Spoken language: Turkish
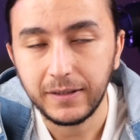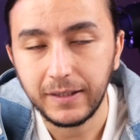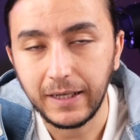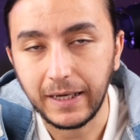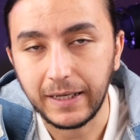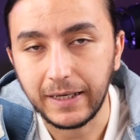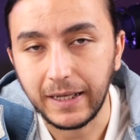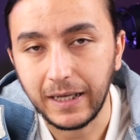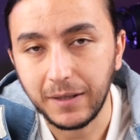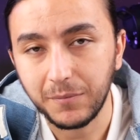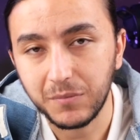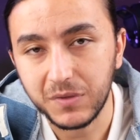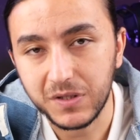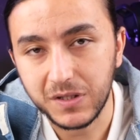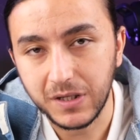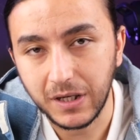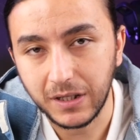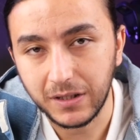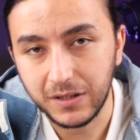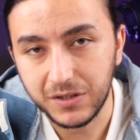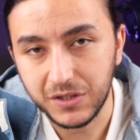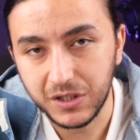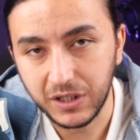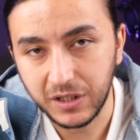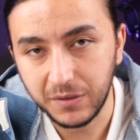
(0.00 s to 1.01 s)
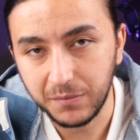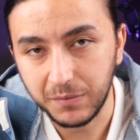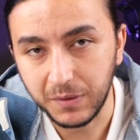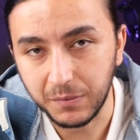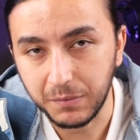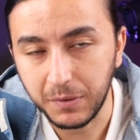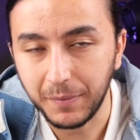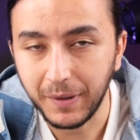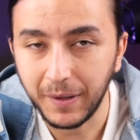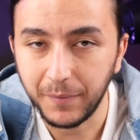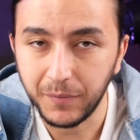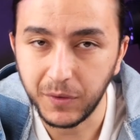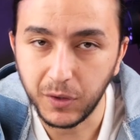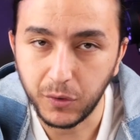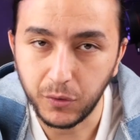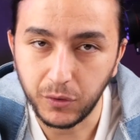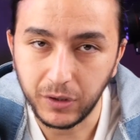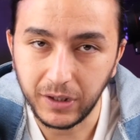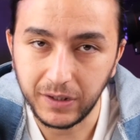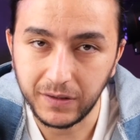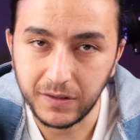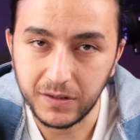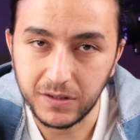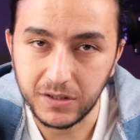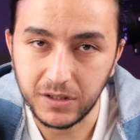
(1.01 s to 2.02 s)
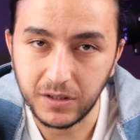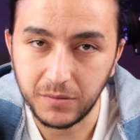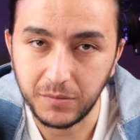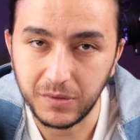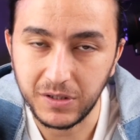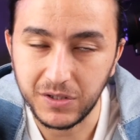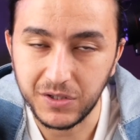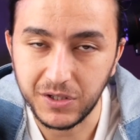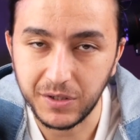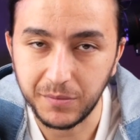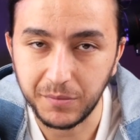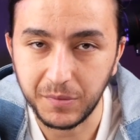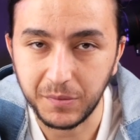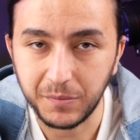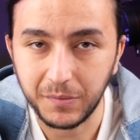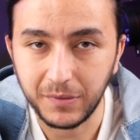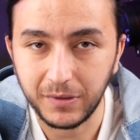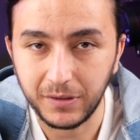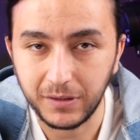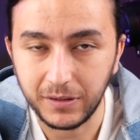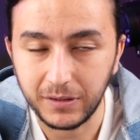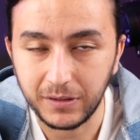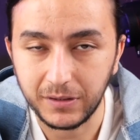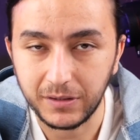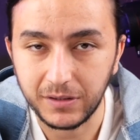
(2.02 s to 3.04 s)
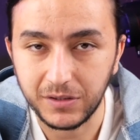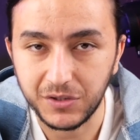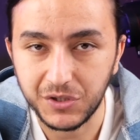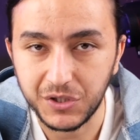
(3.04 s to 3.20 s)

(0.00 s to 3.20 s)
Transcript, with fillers: Yani hem dışarıda çekim yapıp hem de kolay taşınabileceğim e,